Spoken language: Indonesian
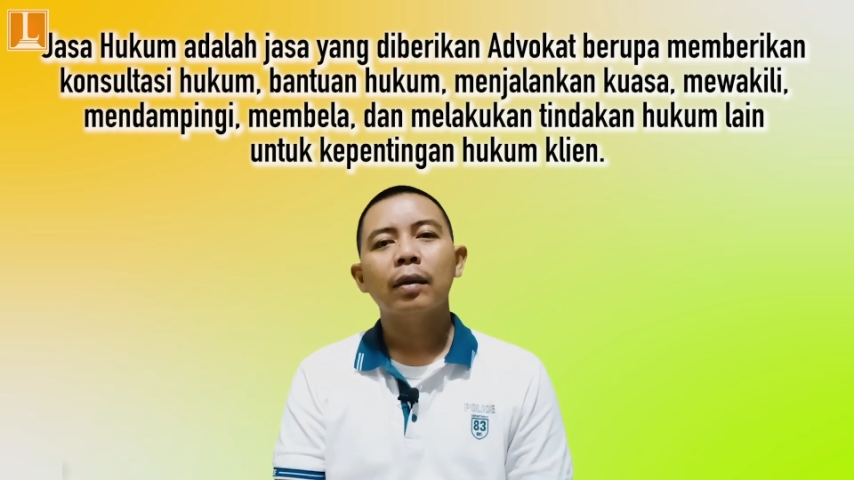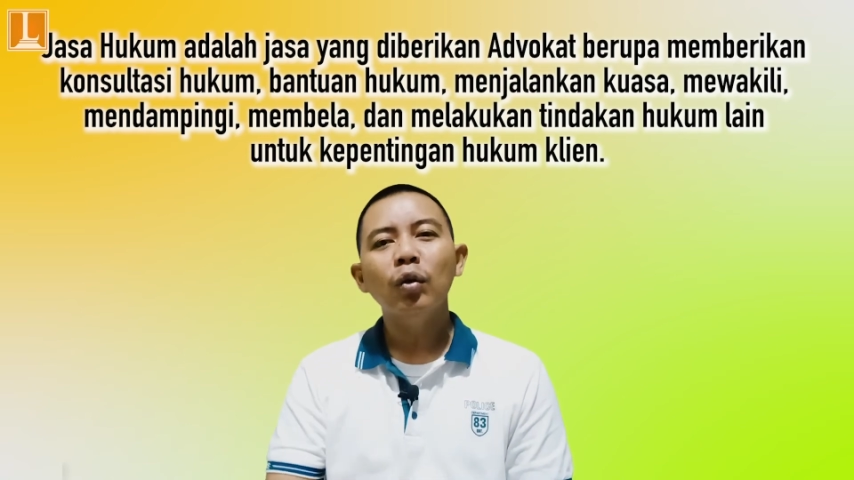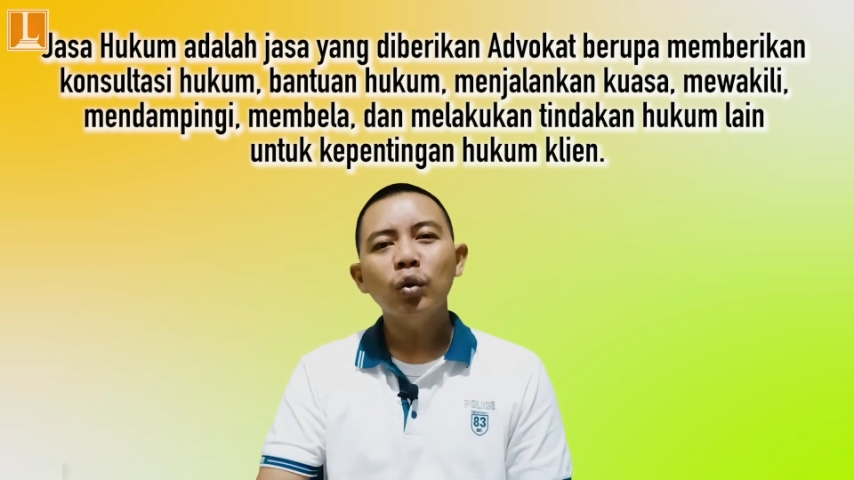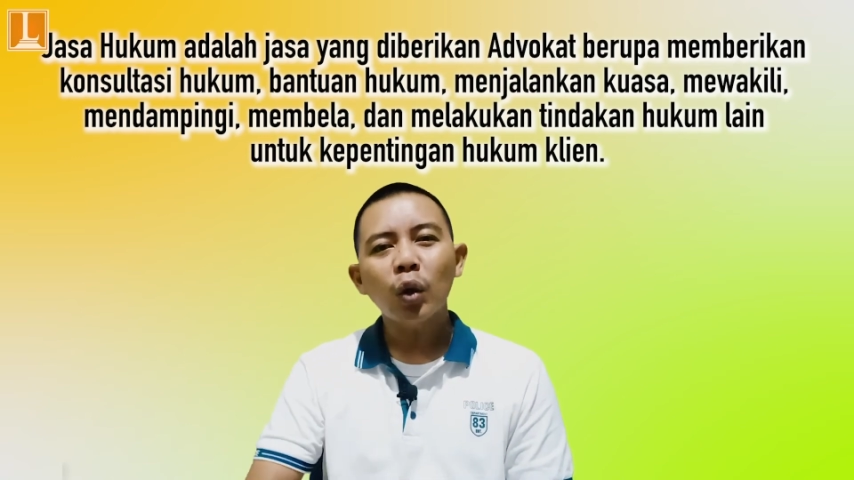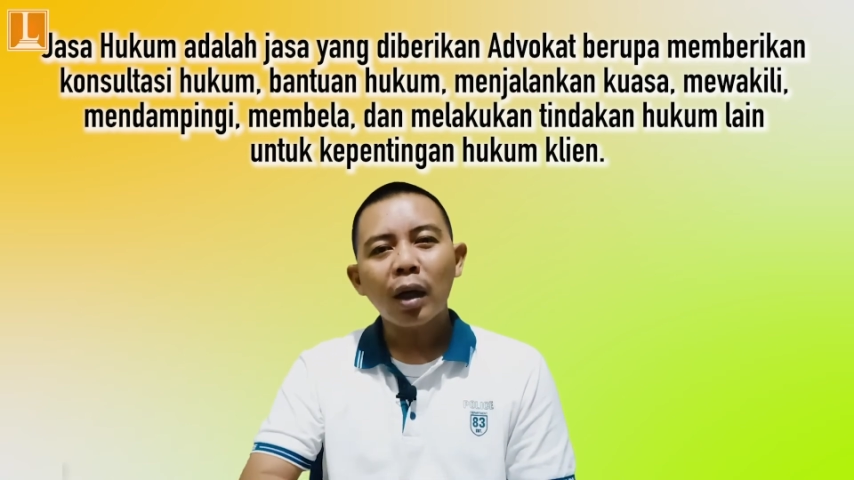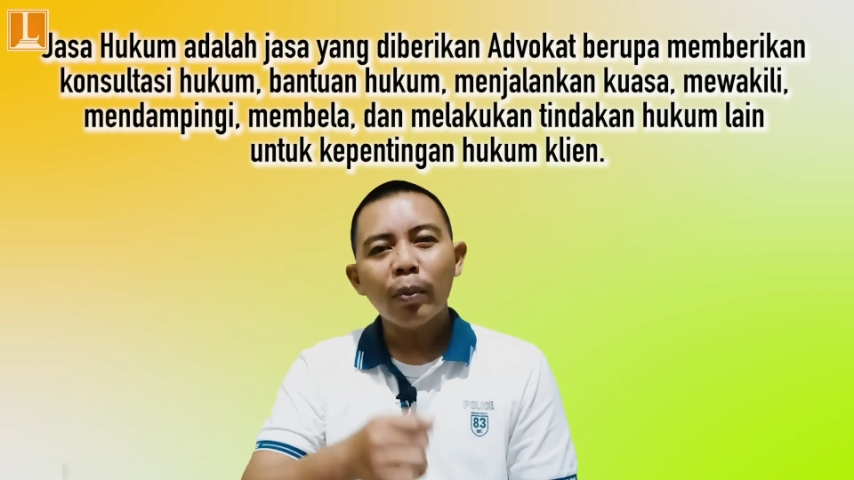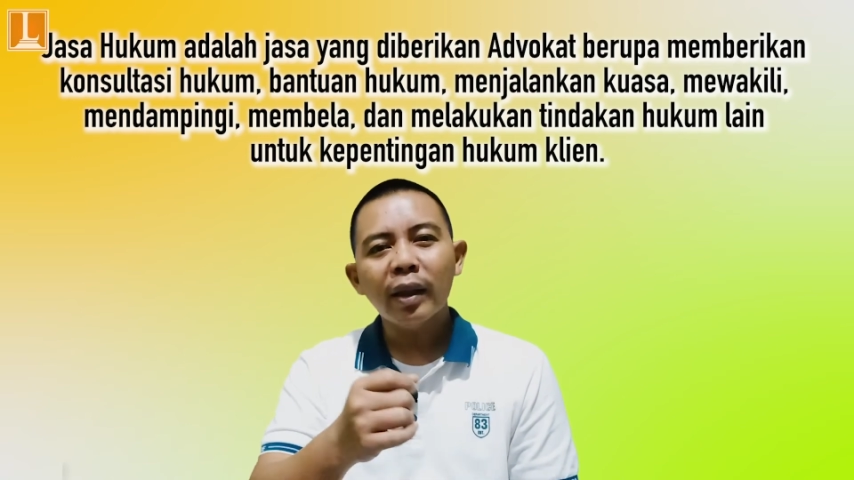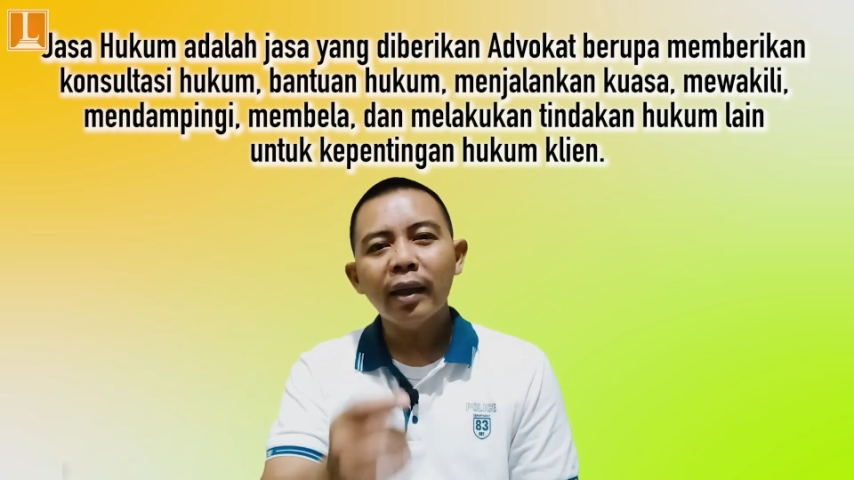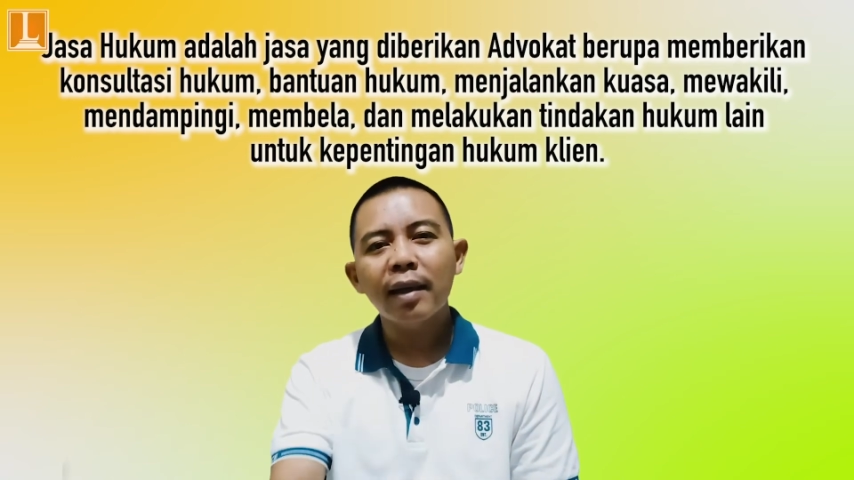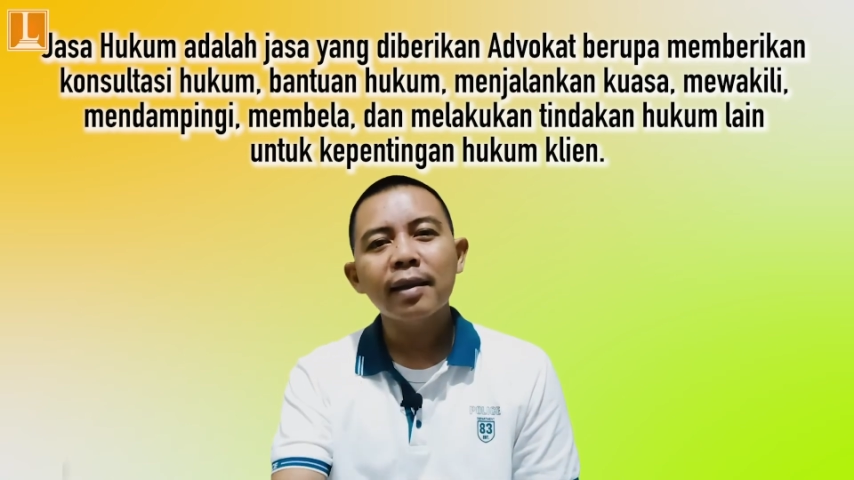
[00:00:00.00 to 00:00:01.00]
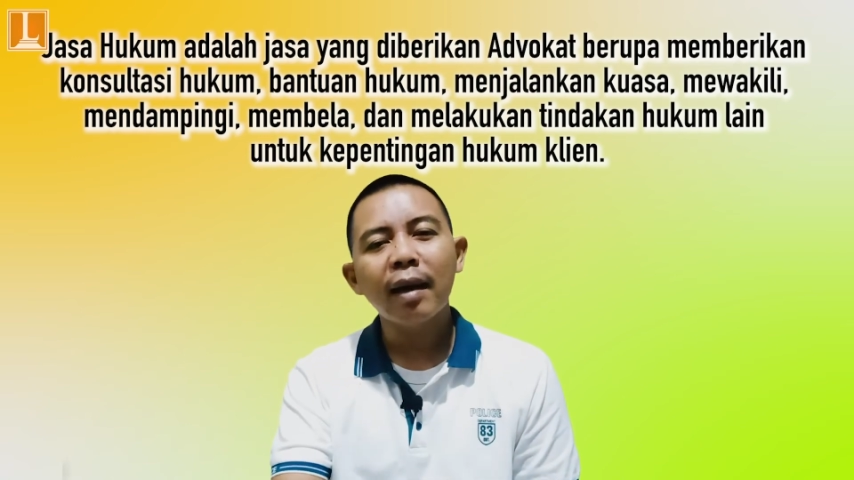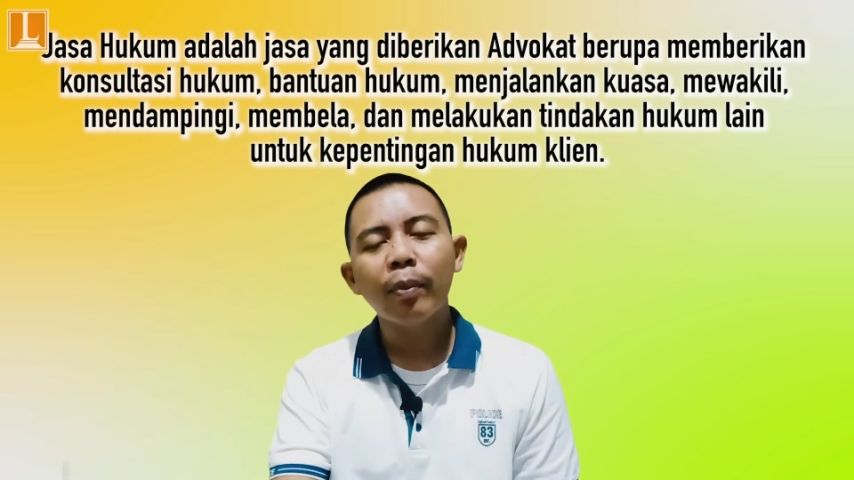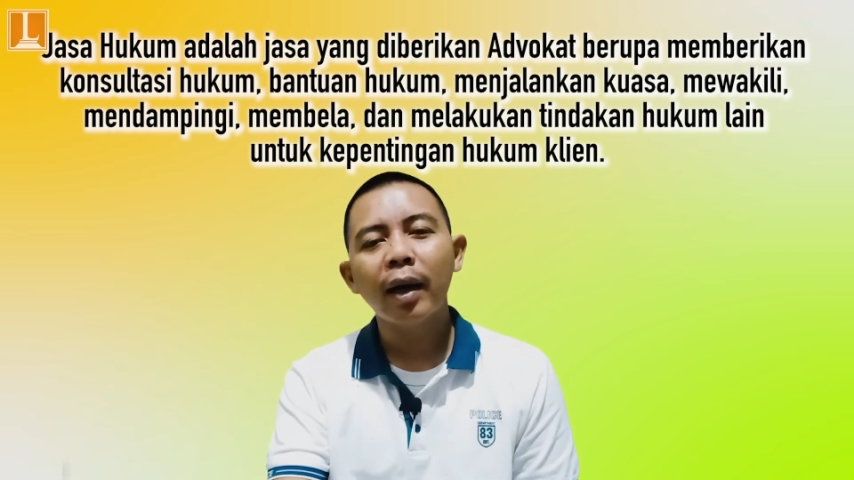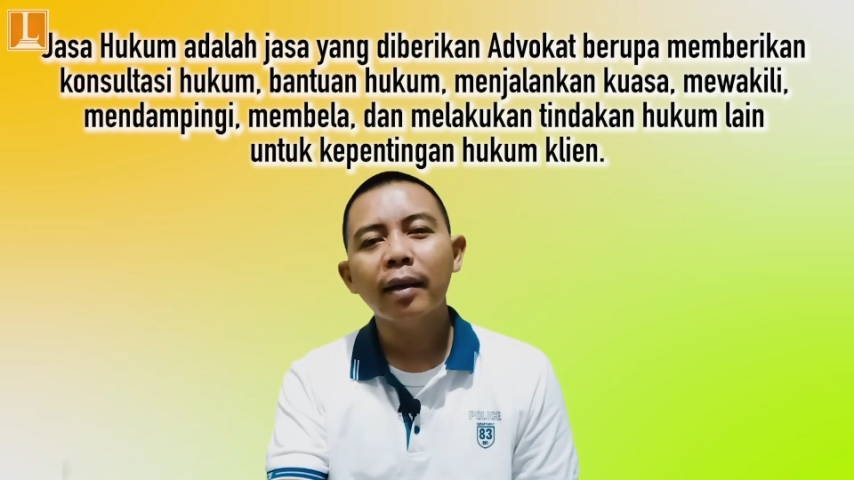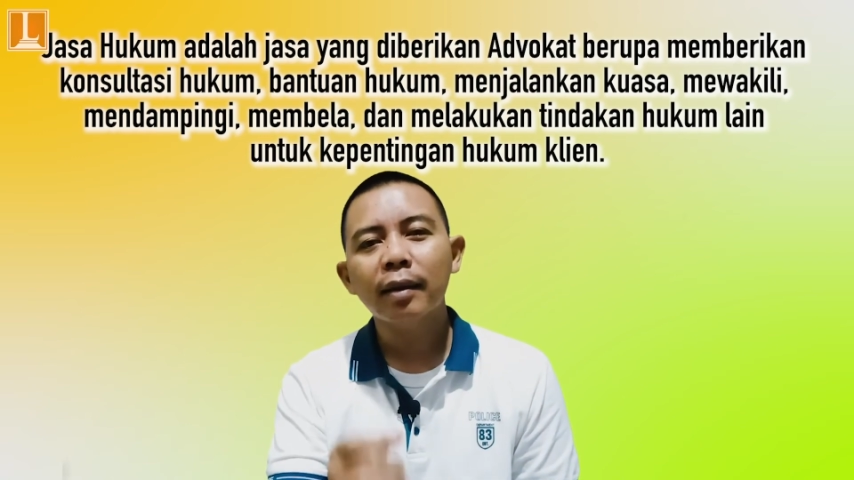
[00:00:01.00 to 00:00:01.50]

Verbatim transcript: Untuk kepentingan siapa?